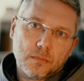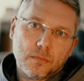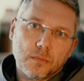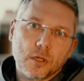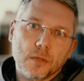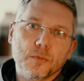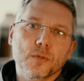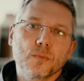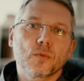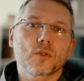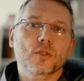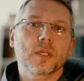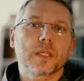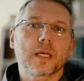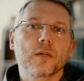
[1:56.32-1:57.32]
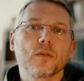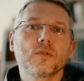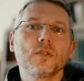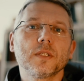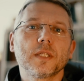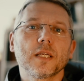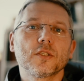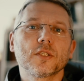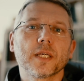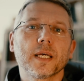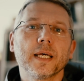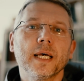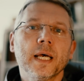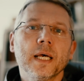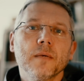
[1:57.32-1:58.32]
moglibyśmy troszkę tak odczytać,
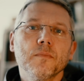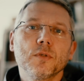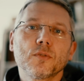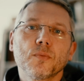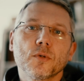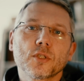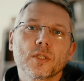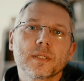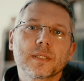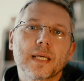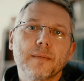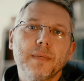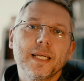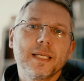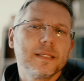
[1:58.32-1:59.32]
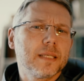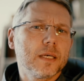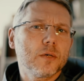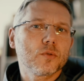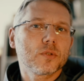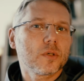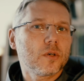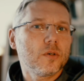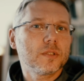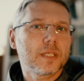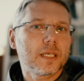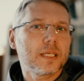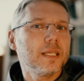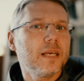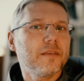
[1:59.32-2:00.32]
że być może sam Elizeusz do
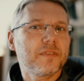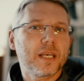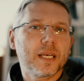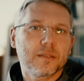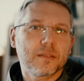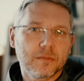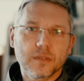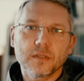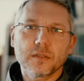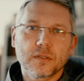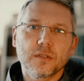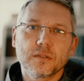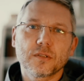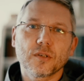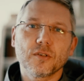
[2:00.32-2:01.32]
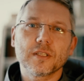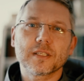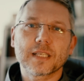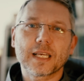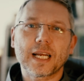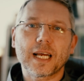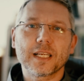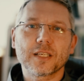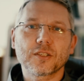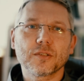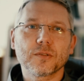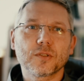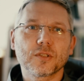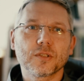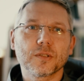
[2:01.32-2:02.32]
końca nie wie, co jest grane,
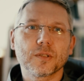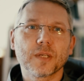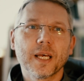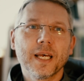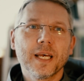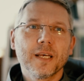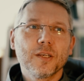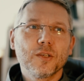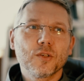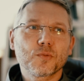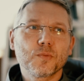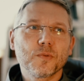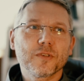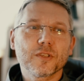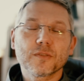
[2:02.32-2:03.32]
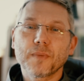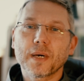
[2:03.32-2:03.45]
czy, czy już mówiąc